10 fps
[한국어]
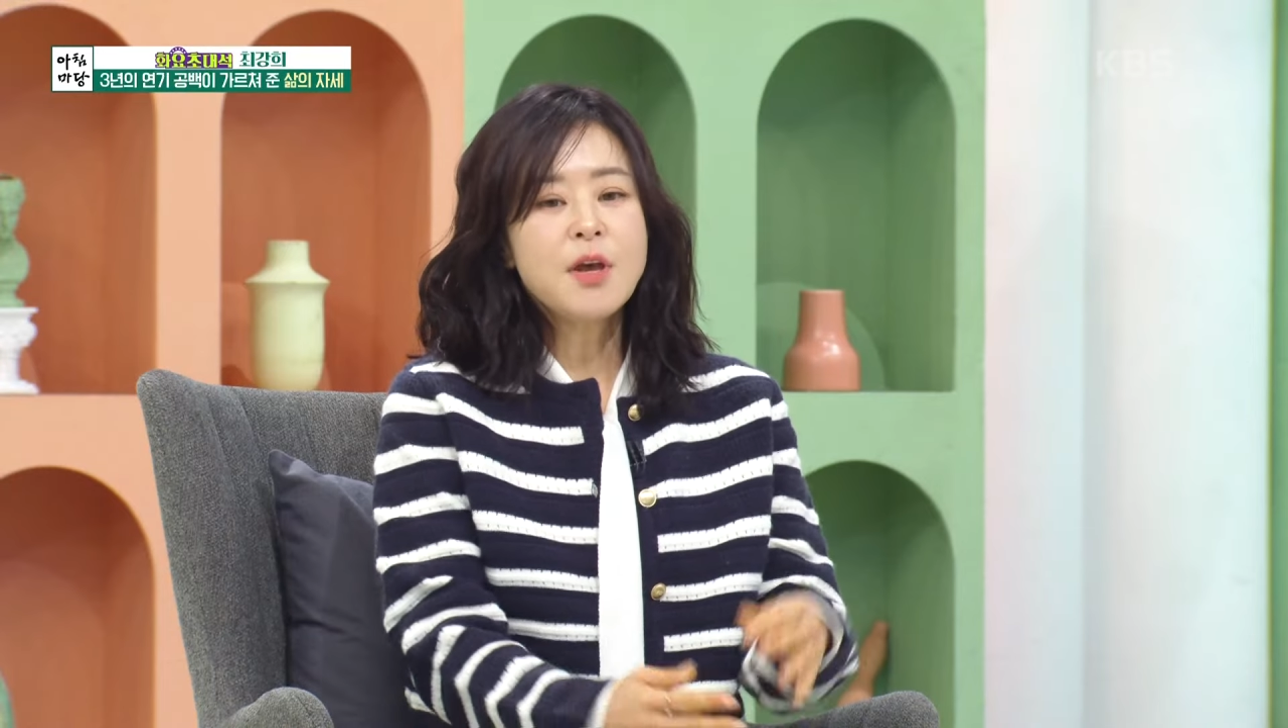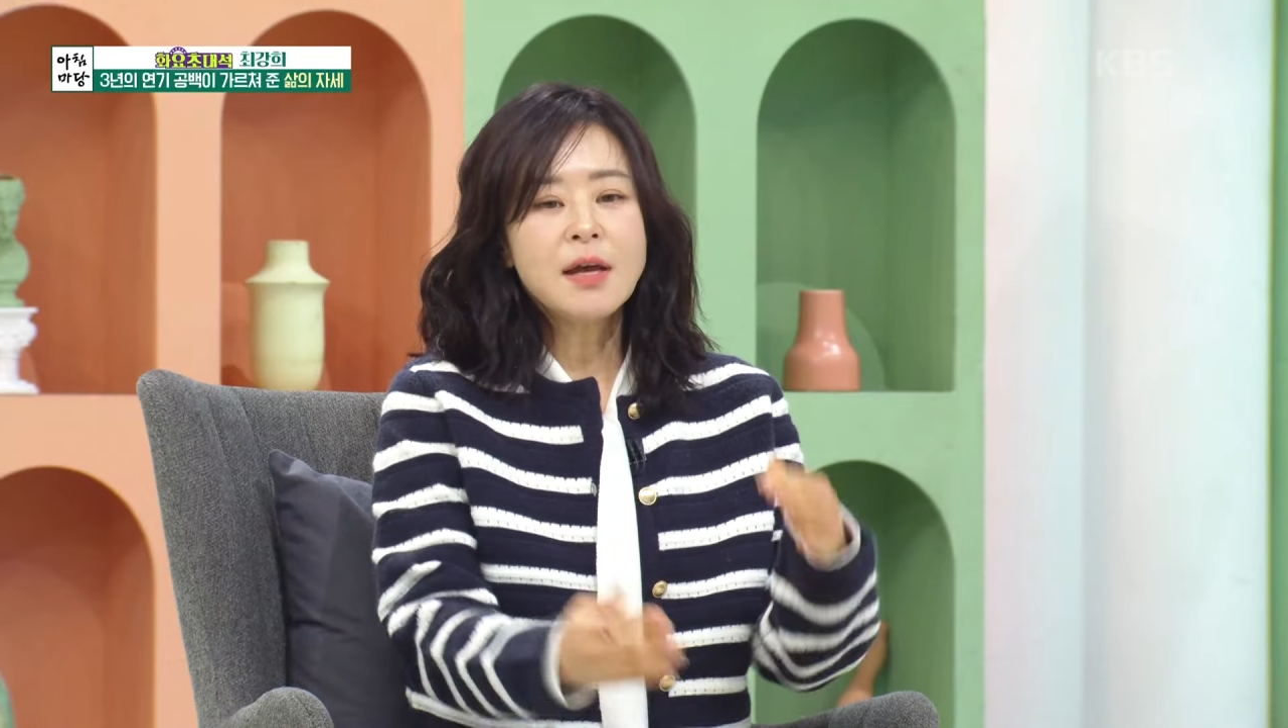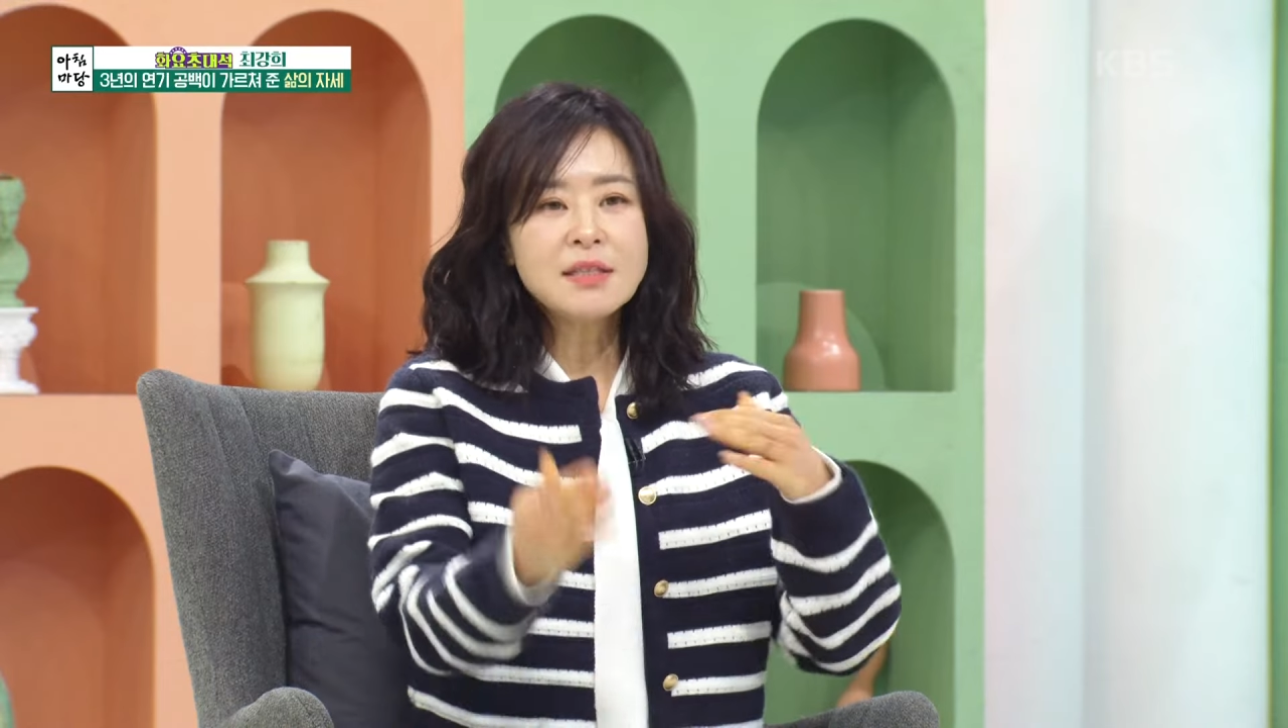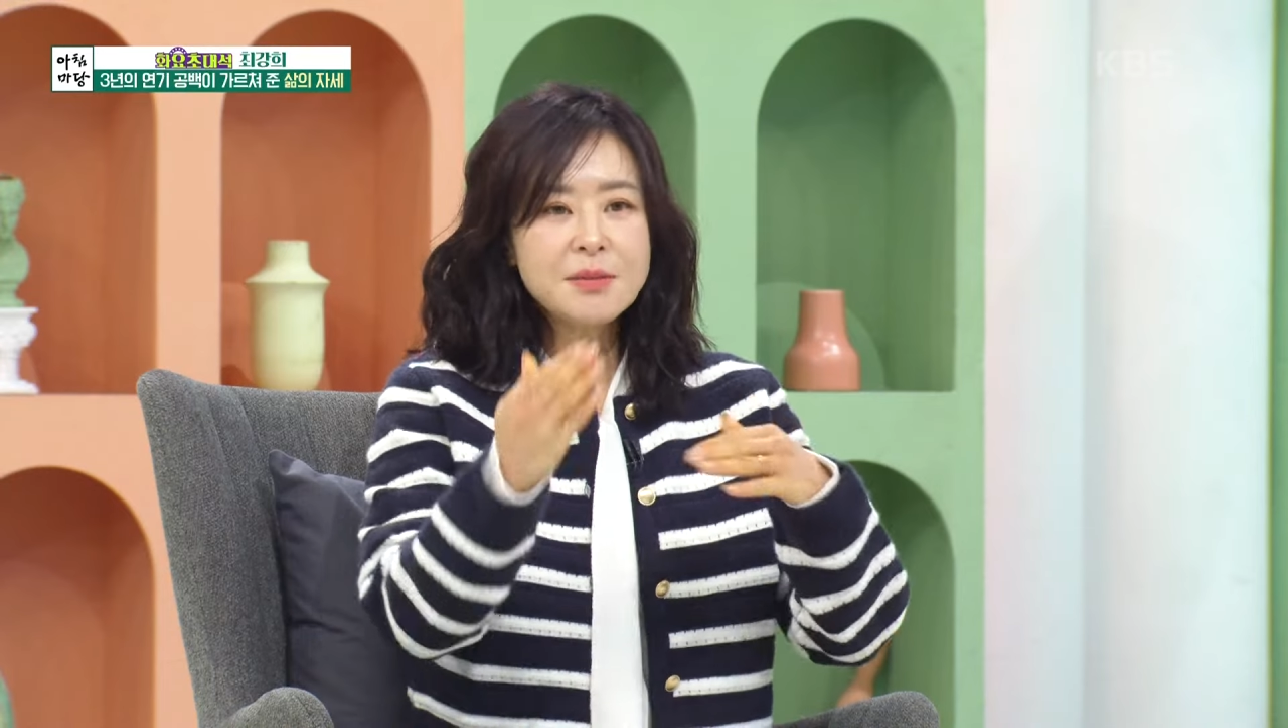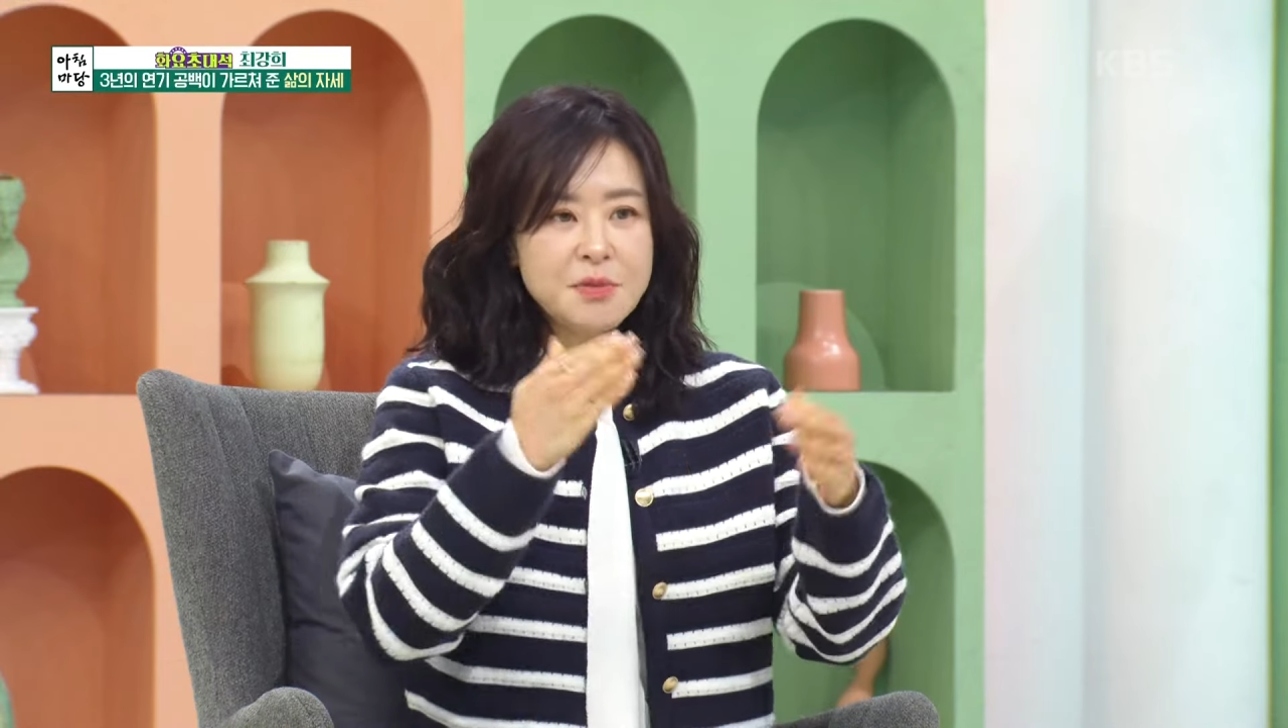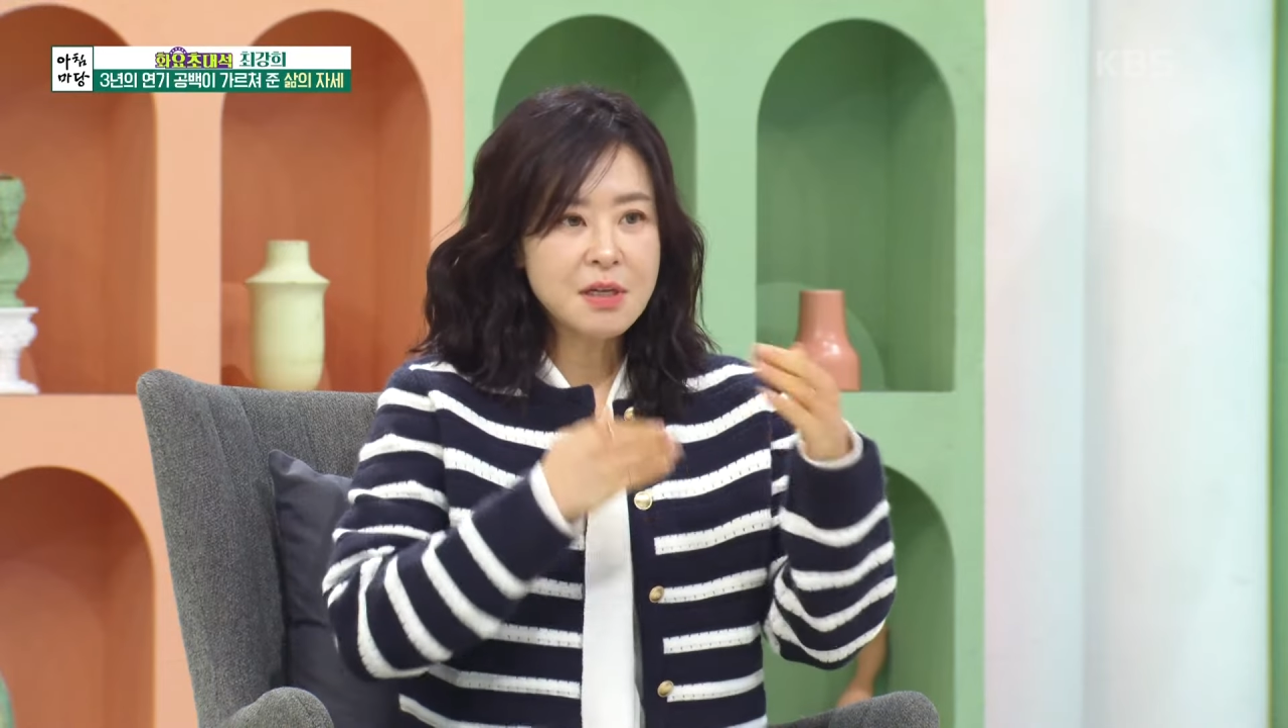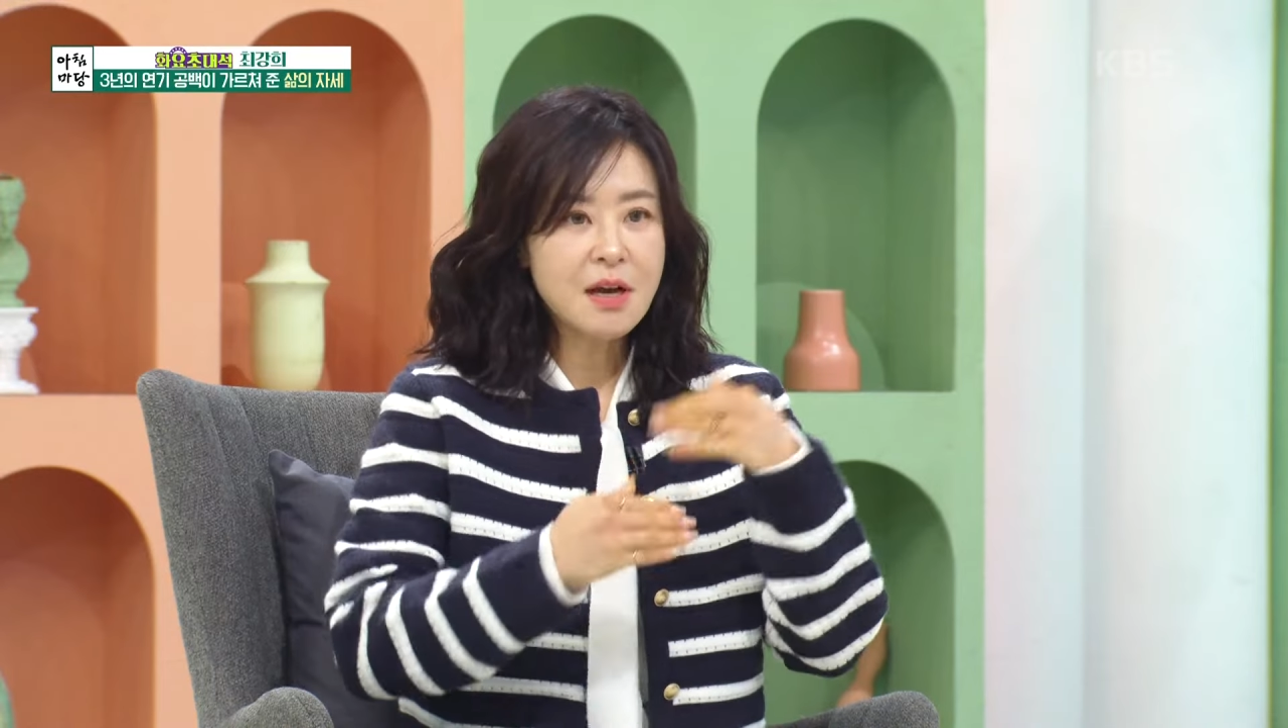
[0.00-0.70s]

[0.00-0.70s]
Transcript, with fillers: 한 집씩